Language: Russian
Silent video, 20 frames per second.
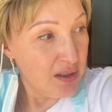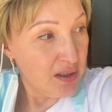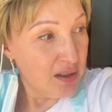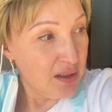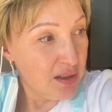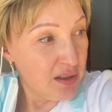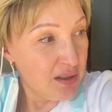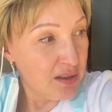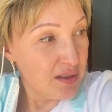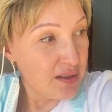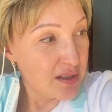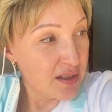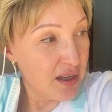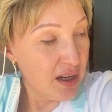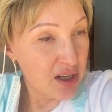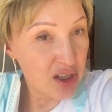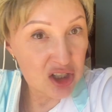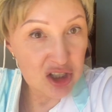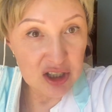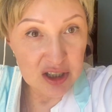а, с
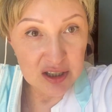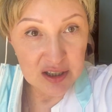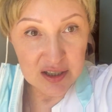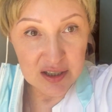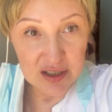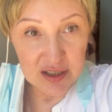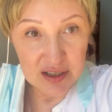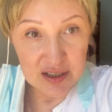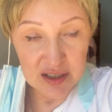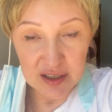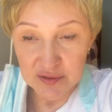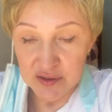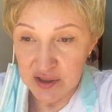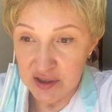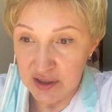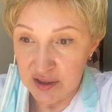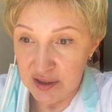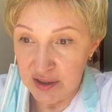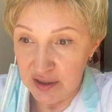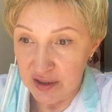горчицей, со
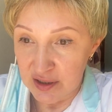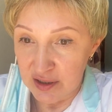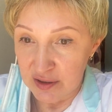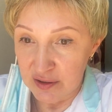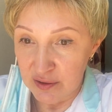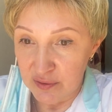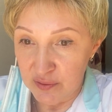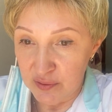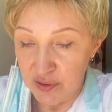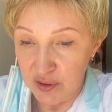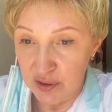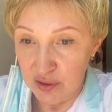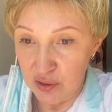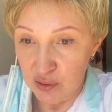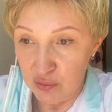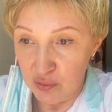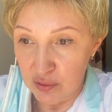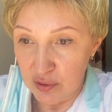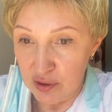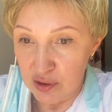всякой этой
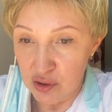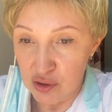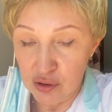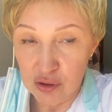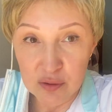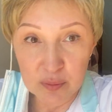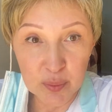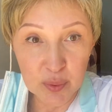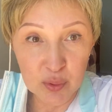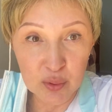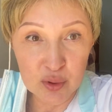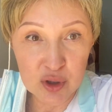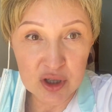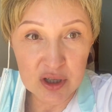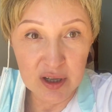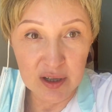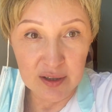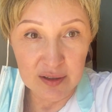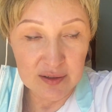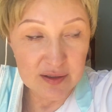фигней. Ничего не
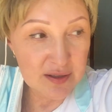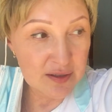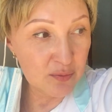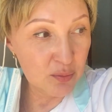получается.